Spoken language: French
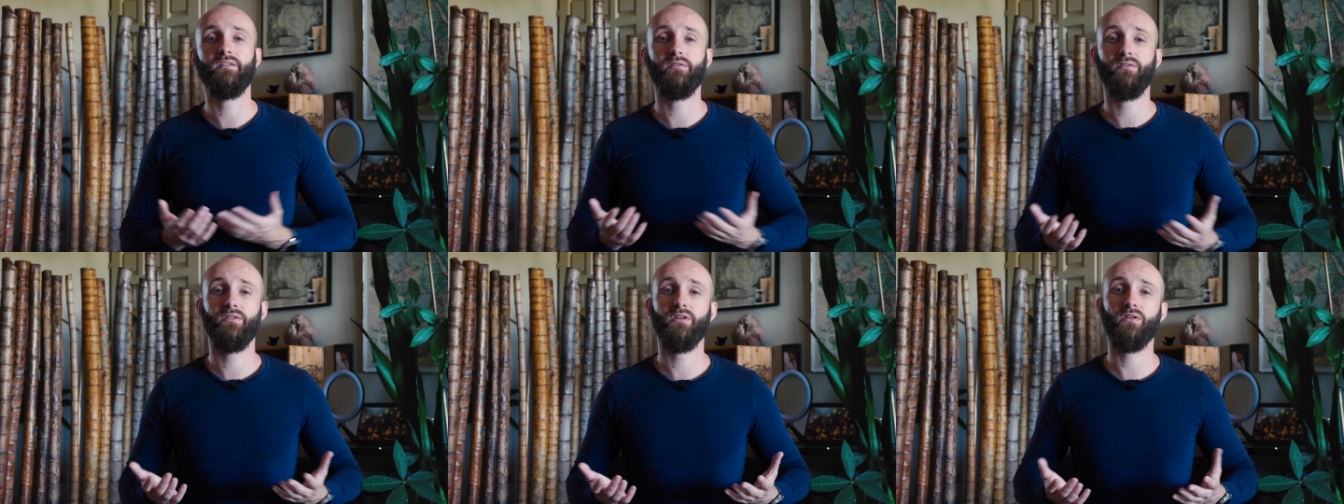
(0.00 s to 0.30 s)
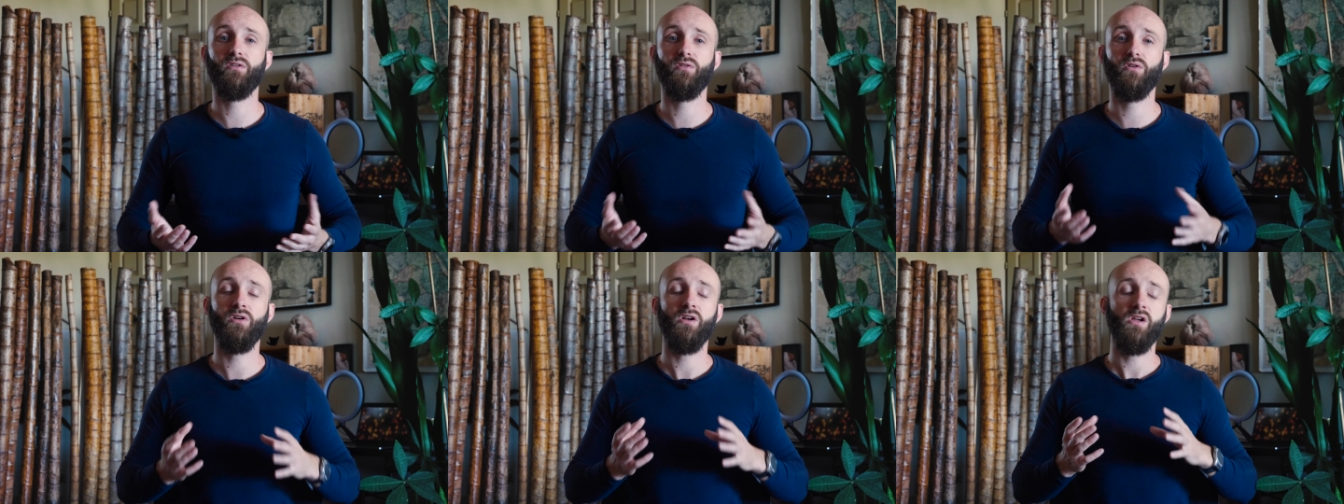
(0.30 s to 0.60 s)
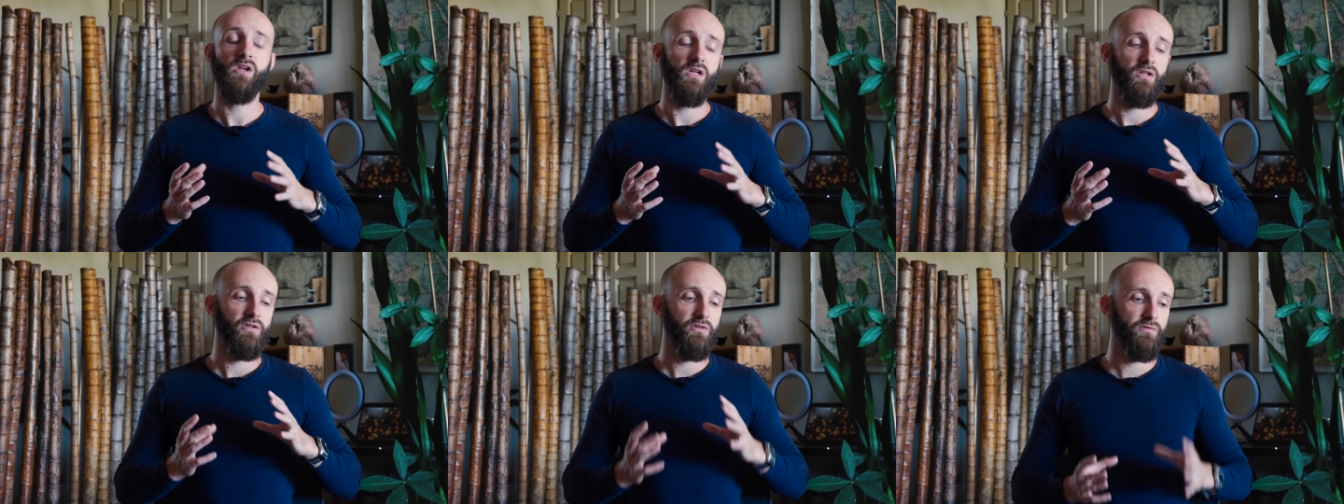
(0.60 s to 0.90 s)
Ça veut dire que
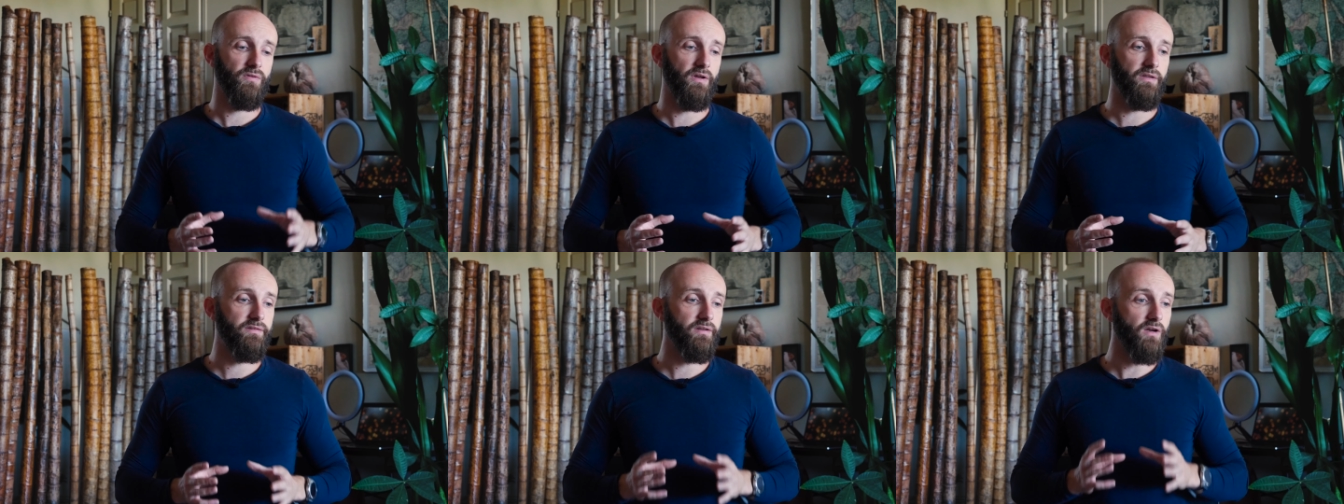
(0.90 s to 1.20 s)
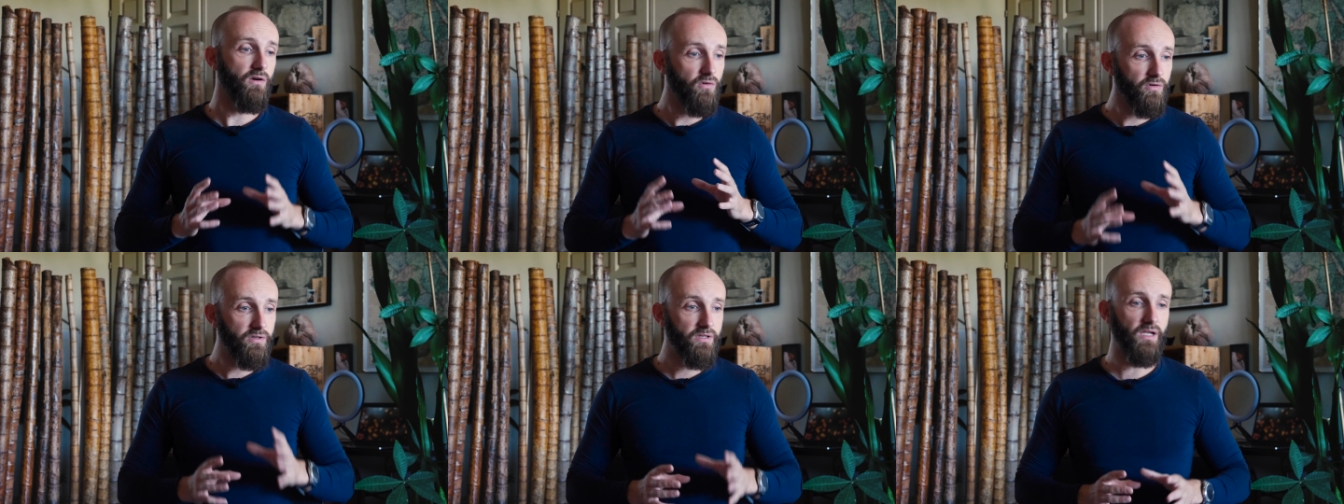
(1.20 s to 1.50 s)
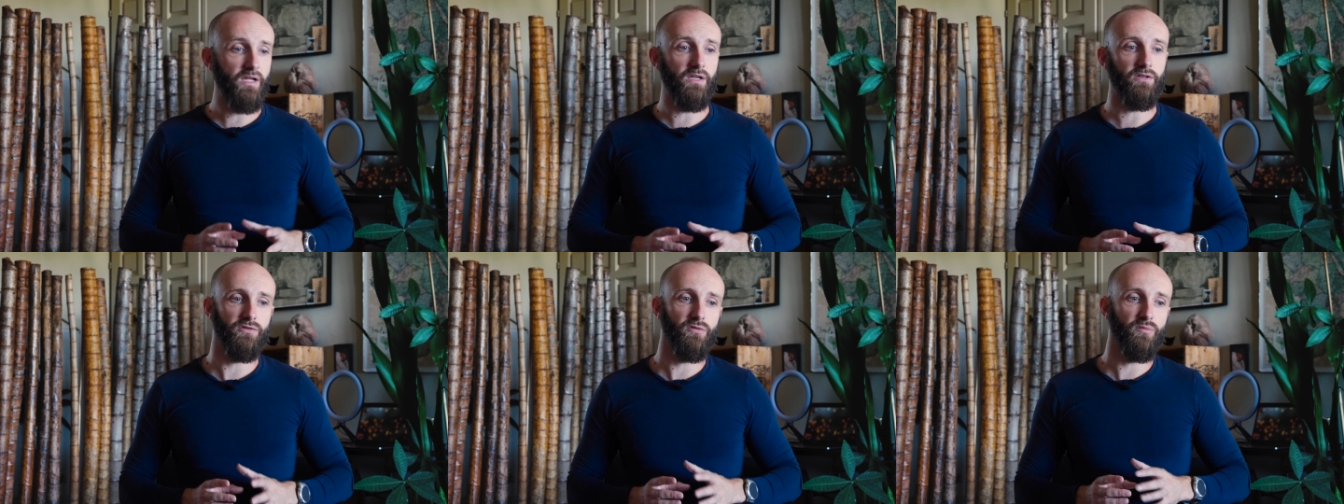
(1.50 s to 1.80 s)
tu vas dire, ok,
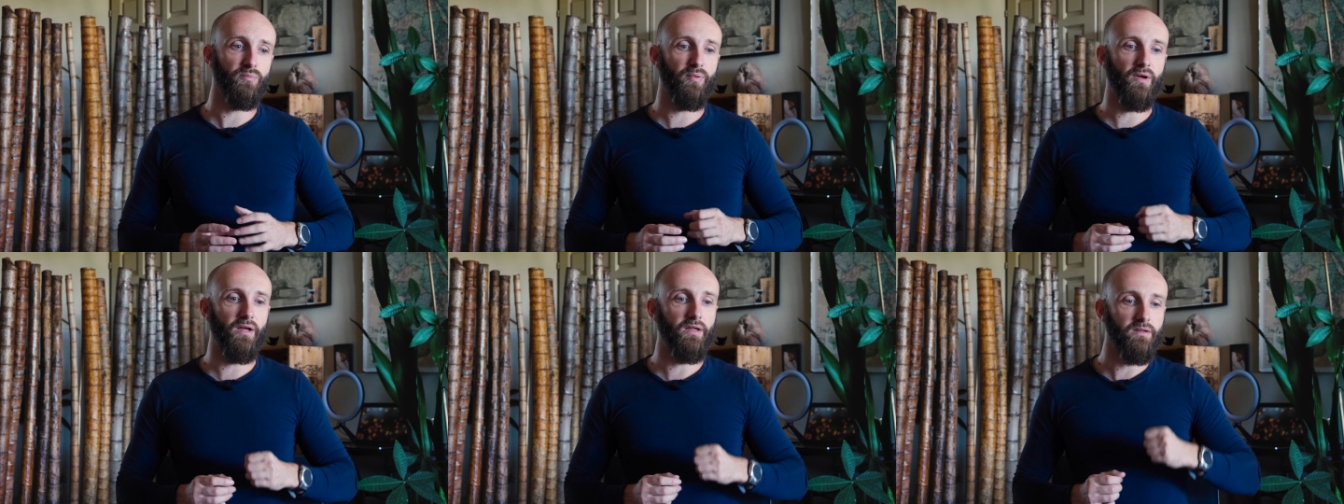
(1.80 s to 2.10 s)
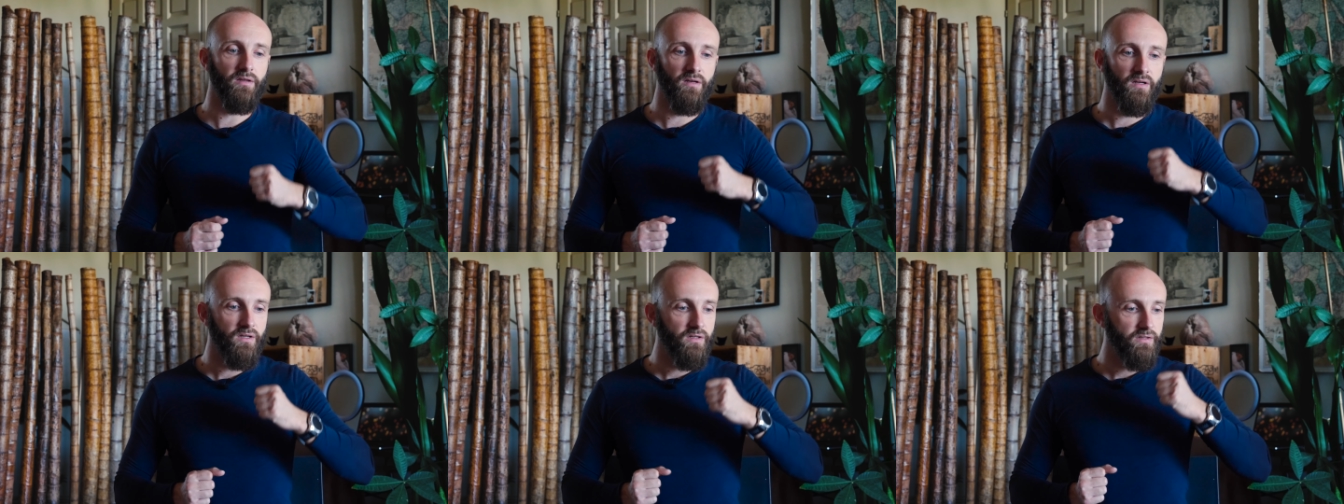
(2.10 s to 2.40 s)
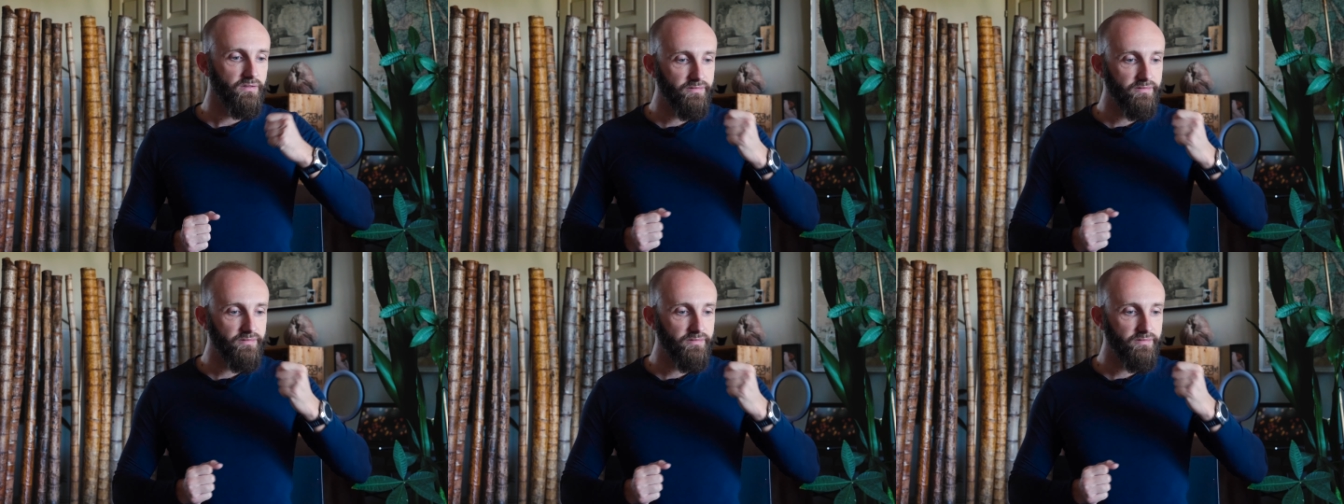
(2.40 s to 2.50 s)
je paye